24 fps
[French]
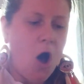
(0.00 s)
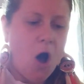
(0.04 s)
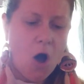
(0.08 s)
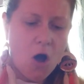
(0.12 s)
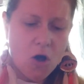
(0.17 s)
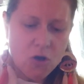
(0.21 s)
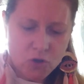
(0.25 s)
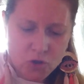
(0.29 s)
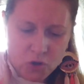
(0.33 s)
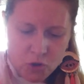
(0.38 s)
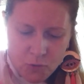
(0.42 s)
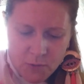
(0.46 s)

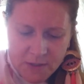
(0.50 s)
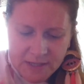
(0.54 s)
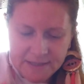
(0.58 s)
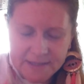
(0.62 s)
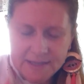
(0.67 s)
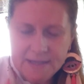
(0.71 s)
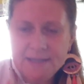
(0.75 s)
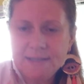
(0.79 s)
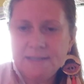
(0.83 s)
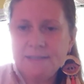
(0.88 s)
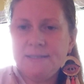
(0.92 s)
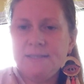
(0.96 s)

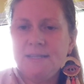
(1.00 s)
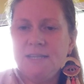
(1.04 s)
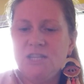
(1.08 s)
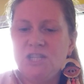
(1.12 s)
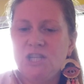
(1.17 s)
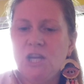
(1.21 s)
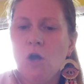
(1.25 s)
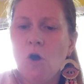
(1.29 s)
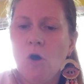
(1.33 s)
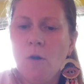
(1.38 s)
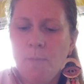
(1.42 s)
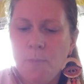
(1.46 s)
Ensuite, ici,
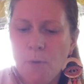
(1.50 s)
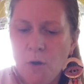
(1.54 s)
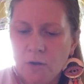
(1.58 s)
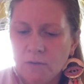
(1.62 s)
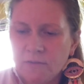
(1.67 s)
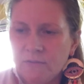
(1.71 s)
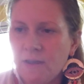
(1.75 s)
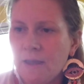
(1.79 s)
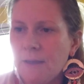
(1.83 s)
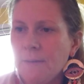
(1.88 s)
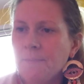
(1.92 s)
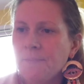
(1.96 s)
j'ai
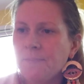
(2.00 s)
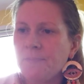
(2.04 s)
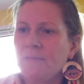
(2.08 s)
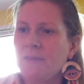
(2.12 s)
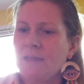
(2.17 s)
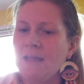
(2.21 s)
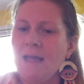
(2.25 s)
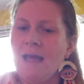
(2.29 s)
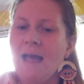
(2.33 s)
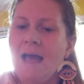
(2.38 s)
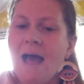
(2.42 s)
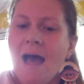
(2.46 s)
remporté
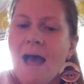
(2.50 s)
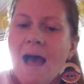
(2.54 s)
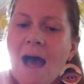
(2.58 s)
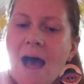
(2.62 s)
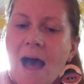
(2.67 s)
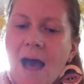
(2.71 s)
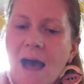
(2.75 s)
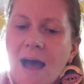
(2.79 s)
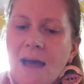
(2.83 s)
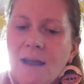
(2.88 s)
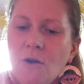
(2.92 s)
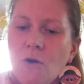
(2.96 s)

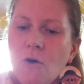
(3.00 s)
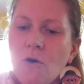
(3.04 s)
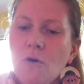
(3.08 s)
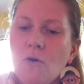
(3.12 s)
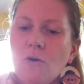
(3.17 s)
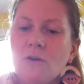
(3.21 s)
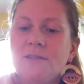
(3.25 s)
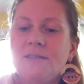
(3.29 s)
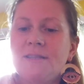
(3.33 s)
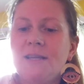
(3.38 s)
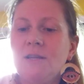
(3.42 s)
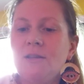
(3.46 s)

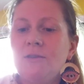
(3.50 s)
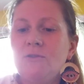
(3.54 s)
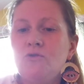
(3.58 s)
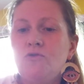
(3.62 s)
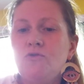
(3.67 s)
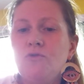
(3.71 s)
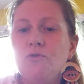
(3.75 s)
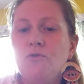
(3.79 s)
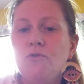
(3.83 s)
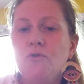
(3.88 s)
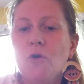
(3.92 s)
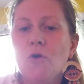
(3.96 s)
alors,
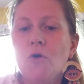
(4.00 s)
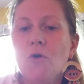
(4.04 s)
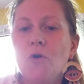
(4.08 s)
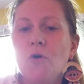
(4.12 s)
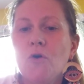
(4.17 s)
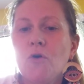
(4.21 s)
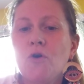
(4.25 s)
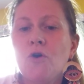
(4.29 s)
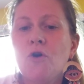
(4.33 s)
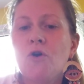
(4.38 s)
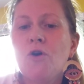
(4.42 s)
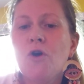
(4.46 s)
c'est une
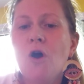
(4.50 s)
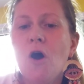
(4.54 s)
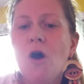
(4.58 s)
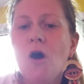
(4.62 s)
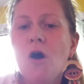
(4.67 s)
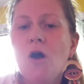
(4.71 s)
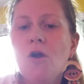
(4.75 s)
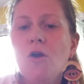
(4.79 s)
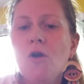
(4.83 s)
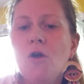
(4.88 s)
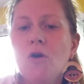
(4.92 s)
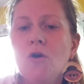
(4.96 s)

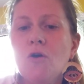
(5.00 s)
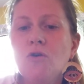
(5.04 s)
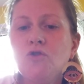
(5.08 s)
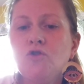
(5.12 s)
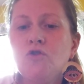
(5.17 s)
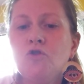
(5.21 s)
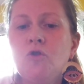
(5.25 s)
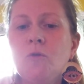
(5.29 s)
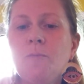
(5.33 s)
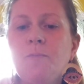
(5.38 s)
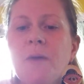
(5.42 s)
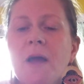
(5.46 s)
colle
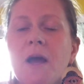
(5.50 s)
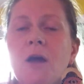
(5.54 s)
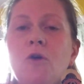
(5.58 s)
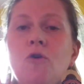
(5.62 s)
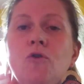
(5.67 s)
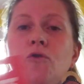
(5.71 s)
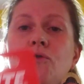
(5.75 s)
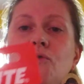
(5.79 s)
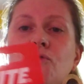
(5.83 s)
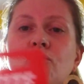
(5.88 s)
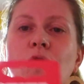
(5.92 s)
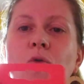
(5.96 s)
Super
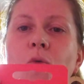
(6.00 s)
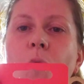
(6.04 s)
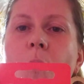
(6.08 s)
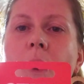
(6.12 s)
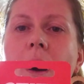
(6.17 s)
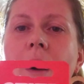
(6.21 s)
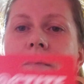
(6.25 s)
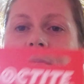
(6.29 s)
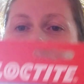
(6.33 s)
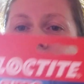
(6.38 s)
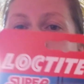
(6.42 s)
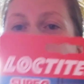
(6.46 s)
Glue
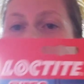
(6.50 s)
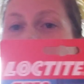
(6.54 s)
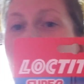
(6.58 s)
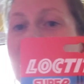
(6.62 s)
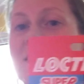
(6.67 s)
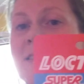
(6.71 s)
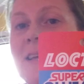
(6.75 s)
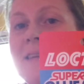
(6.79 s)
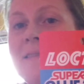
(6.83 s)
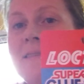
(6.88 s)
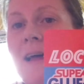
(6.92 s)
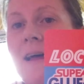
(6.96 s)
3. En
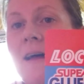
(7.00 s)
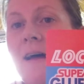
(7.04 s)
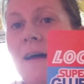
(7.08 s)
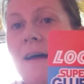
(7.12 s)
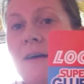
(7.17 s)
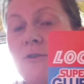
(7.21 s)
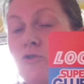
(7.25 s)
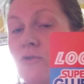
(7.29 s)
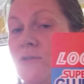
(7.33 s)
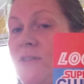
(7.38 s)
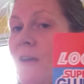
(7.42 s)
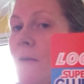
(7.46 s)
fait, c'est
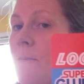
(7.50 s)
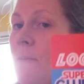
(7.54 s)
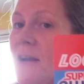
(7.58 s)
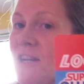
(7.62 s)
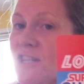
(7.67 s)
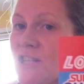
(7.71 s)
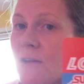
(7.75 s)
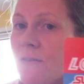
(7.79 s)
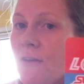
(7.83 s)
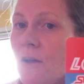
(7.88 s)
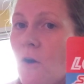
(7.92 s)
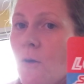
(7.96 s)
un, je ne savais pas
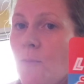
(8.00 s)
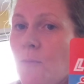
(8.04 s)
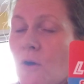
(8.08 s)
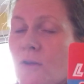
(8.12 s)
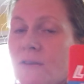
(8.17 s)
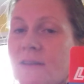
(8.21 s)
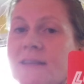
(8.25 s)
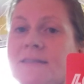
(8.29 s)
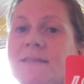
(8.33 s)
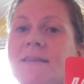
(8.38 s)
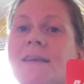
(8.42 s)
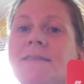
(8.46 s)
que j'avais
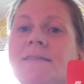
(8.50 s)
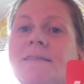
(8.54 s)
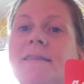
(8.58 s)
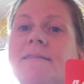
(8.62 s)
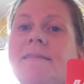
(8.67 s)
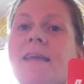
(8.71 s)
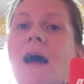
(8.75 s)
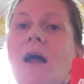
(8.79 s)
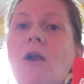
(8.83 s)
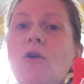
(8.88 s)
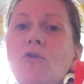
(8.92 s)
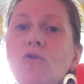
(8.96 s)
remporté ça.
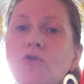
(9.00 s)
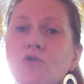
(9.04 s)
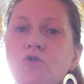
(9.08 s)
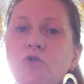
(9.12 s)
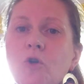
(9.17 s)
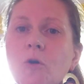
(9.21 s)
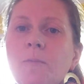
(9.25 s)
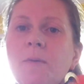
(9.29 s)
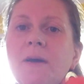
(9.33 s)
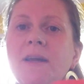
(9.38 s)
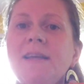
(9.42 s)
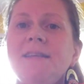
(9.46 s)
C'était un lot
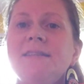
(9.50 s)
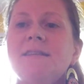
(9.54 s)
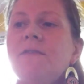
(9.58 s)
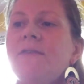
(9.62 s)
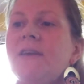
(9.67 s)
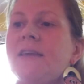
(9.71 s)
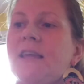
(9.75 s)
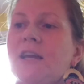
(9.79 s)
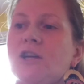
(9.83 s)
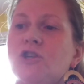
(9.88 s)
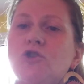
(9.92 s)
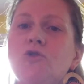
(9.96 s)
surprise
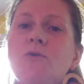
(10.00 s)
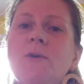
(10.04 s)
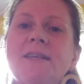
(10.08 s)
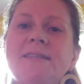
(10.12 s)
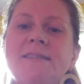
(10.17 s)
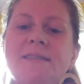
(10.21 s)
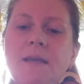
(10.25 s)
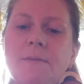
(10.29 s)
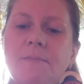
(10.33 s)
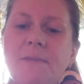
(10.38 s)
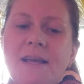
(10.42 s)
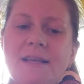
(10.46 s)
avec un jeu
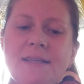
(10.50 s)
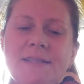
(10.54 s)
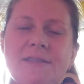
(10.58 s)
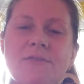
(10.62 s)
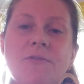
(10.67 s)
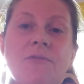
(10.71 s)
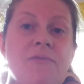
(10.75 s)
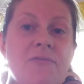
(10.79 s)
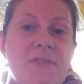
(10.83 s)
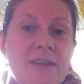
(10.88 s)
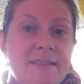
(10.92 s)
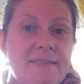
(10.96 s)

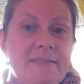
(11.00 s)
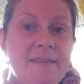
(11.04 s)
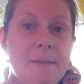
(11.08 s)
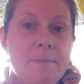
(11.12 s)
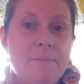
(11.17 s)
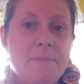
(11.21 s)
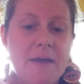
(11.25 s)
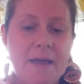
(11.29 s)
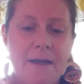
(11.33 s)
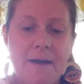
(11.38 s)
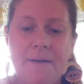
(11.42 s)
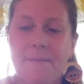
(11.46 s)
SMS fait des
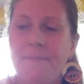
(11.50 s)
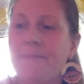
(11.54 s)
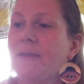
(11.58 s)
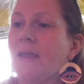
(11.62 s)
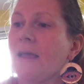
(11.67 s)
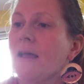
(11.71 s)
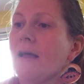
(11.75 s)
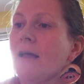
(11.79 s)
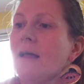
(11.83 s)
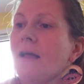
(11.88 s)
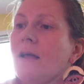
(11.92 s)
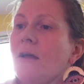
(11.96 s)
paires.
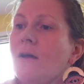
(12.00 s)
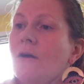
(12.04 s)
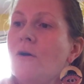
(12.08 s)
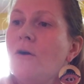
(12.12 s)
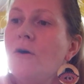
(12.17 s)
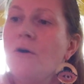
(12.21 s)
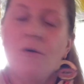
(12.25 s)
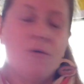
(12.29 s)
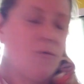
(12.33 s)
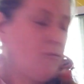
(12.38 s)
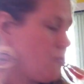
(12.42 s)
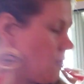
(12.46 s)

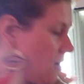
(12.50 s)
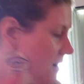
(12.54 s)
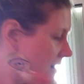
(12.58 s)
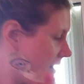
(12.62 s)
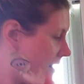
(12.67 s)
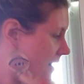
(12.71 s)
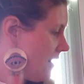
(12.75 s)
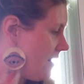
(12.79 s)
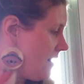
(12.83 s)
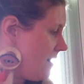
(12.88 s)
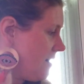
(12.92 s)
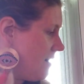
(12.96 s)

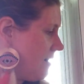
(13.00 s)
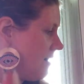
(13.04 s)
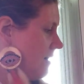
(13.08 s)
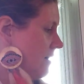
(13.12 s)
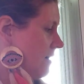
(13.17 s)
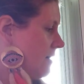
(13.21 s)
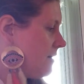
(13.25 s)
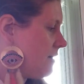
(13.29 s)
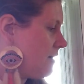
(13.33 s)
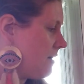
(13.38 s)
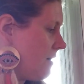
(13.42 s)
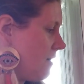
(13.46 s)
Voilà.
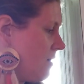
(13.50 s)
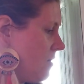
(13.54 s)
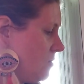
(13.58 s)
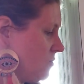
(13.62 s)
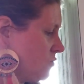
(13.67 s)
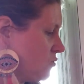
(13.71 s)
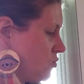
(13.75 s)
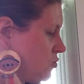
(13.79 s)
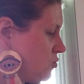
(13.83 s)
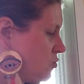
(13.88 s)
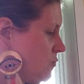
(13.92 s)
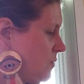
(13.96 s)

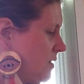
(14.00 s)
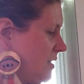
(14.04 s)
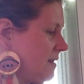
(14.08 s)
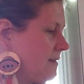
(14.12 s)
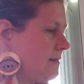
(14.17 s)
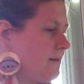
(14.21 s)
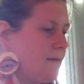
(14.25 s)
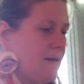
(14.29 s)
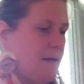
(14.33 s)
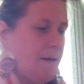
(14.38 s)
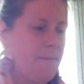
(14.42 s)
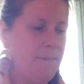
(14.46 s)

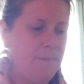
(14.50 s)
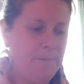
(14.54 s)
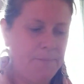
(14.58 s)
Ensuite,